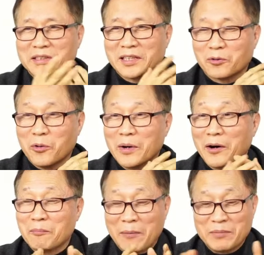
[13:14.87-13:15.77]
이제
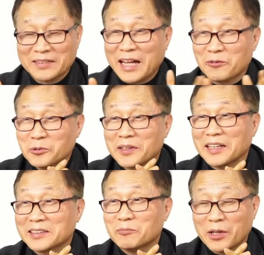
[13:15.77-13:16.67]
로마 반반 나누기로
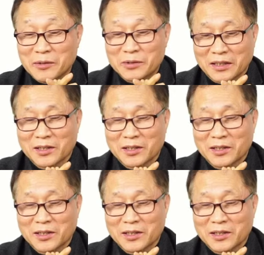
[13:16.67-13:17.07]
했던 모양입니다.